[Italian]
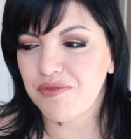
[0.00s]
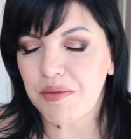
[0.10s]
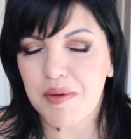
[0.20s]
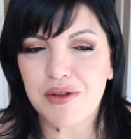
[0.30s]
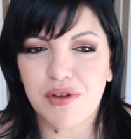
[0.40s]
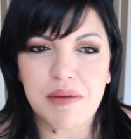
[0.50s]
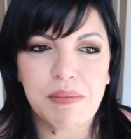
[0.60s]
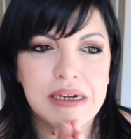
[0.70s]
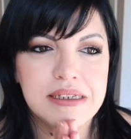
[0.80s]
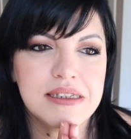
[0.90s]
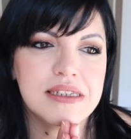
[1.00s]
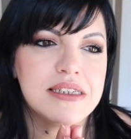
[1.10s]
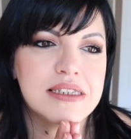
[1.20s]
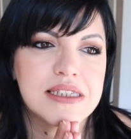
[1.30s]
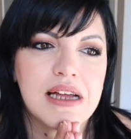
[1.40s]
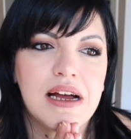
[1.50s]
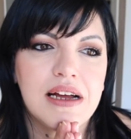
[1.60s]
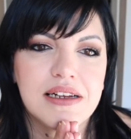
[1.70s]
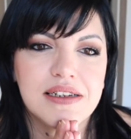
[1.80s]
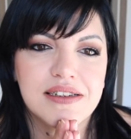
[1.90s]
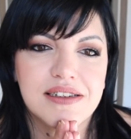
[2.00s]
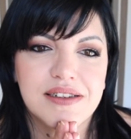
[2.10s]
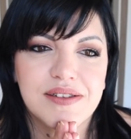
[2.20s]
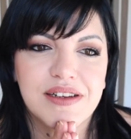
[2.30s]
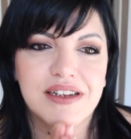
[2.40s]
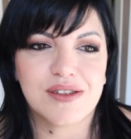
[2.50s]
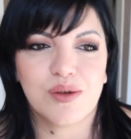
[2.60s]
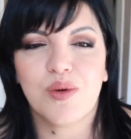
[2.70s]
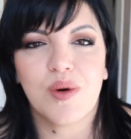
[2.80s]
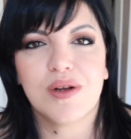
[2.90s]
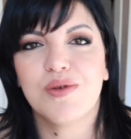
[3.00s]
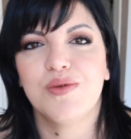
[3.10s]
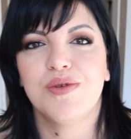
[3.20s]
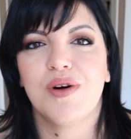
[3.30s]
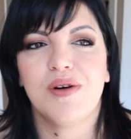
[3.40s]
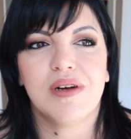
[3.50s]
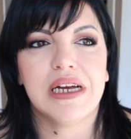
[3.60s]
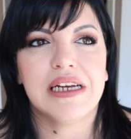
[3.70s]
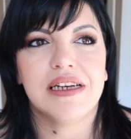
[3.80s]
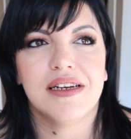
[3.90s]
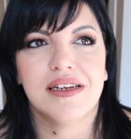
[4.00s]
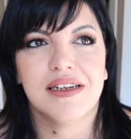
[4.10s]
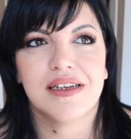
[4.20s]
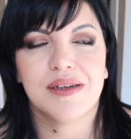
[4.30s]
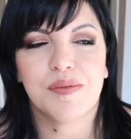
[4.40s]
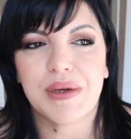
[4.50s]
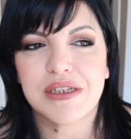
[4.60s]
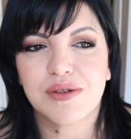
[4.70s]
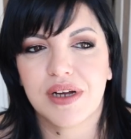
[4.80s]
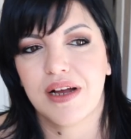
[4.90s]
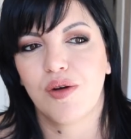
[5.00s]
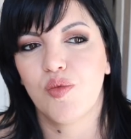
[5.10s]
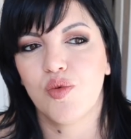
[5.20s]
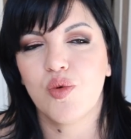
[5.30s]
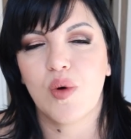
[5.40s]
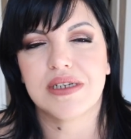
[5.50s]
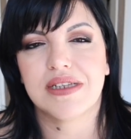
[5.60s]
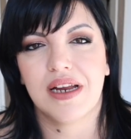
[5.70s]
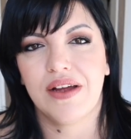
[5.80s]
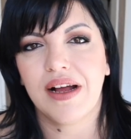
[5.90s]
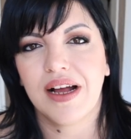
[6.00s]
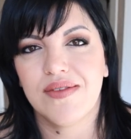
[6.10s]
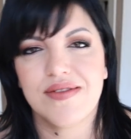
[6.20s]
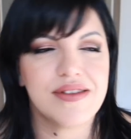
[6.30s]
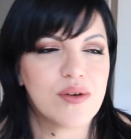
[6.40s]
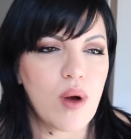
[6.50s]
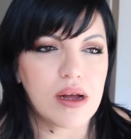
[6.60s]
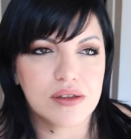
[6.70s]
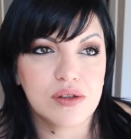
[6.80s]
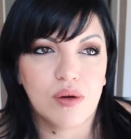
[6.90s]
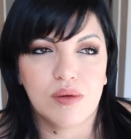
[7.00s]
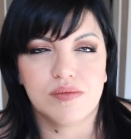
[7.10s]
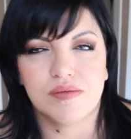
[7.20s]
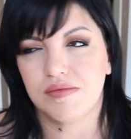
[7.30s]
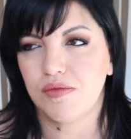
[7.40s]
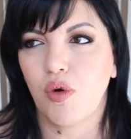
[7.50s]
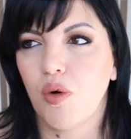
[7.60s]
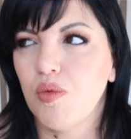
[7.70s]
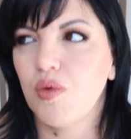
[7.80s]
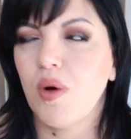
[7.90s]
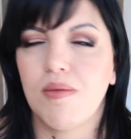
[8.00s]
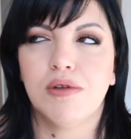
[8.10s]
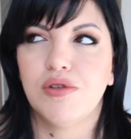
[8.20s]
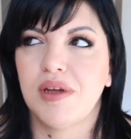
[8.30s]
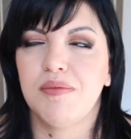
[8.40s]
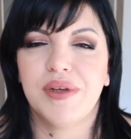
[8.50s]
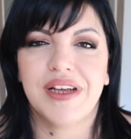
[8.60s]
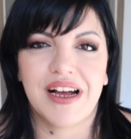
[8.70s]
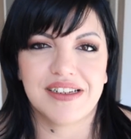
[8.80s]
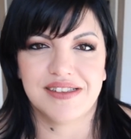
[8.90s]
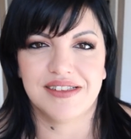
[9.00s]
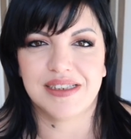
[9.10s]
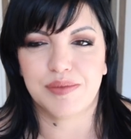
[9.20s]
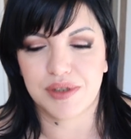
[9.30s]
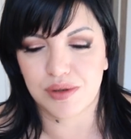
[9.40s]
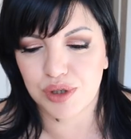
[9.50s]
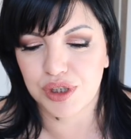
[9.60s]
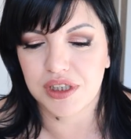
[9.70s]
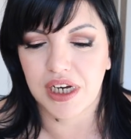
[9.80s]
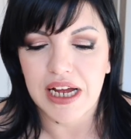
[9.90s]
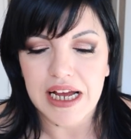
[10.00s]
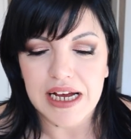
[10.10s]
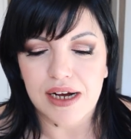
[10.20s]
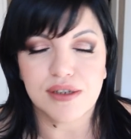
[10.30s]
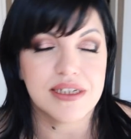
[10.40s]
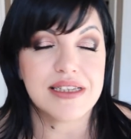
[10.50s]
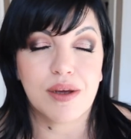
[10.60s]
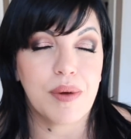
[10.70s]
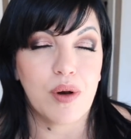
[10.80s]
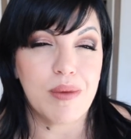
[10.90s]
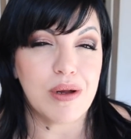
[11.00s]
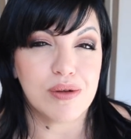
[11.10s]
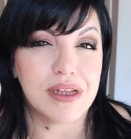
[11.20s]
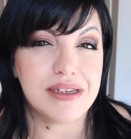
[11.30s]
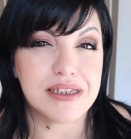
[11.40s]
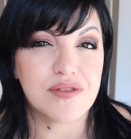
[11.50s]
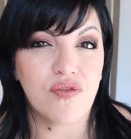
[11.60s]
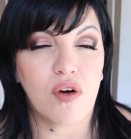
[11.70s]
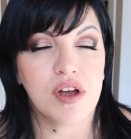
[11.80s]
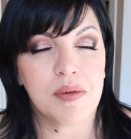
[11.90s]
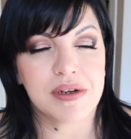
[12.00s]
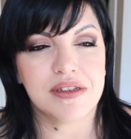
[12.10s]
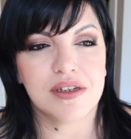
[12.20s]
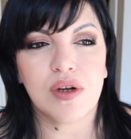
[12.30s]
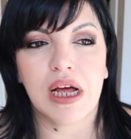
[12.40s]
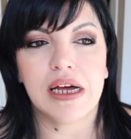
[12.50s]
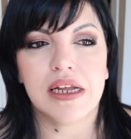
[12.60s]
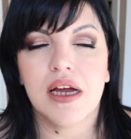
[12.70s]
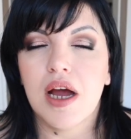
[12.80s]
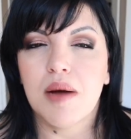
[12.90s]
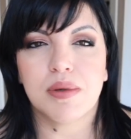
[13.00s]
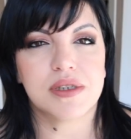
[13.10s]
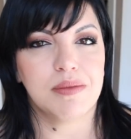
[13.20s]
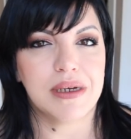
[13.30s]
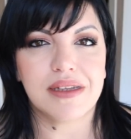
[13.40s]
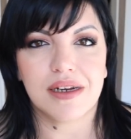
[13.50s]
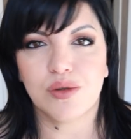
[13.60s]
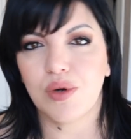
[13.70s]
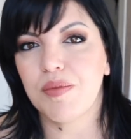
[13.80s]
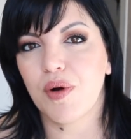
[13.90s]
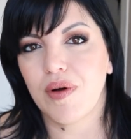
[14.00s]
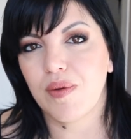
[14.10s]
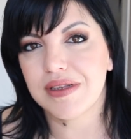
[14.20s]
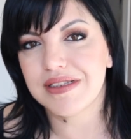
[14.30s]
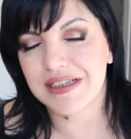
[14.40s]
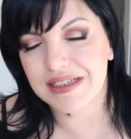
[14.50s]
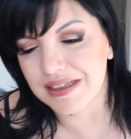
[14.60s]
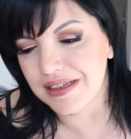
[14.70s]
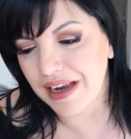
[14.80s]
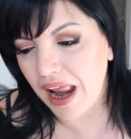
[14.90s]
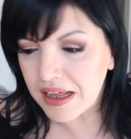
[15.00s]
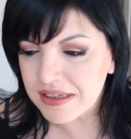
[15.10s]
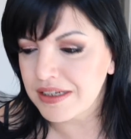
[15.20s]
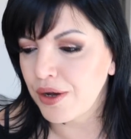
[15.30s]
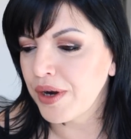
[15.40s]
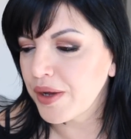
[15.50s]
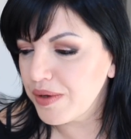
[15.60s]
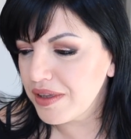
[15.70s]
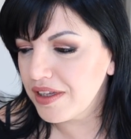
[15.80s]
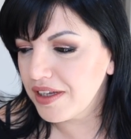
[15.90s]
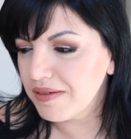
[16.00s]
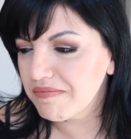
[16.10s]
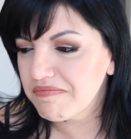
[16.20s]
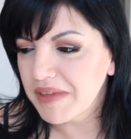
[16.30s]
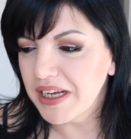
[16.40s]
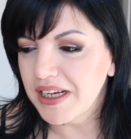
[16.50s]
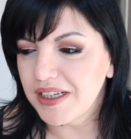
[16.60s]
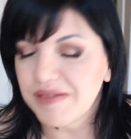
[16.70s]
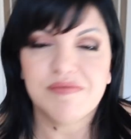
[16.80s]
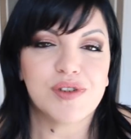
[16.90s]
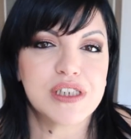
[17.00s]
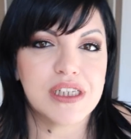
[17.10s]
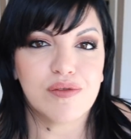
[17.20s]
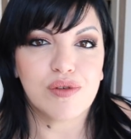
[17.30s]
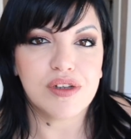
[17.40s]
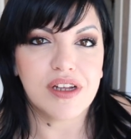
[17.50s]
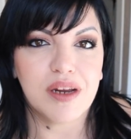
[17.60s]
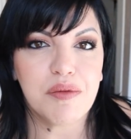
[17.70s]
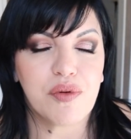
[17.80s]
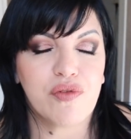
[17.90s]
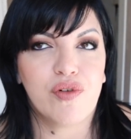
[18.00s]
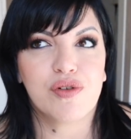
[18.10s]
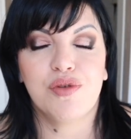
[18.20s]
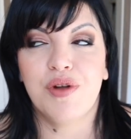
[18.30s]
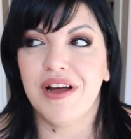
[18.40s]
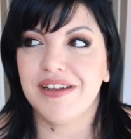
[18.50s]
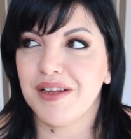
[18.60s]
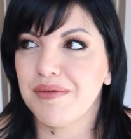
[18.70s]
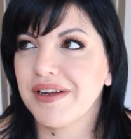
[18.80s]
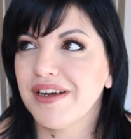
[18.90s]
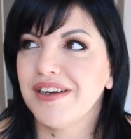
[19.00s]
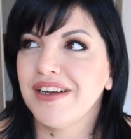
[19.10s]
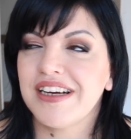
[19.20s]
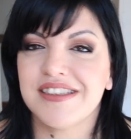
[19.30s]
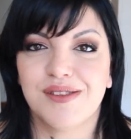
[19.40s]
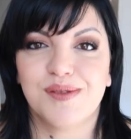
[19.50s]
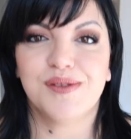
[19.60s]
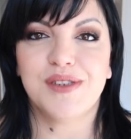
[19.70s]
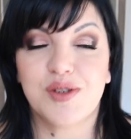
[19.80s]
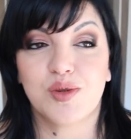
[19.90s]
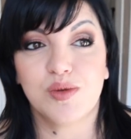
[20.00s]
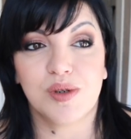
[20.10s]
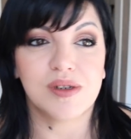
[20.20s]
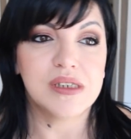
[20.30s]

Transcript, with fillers: cioè, mi metto nei panni di chi sta eh, in casa con qualcuno eh, penso che comunque stare H24 o comunque molto tempo in casa senza poter uscire o senza perlomeno degli sfoghi particolari possa mettere a dura prova qualsiasi relazione quindi forse devo ritenermi più fortunata perché in casa non ho nessuno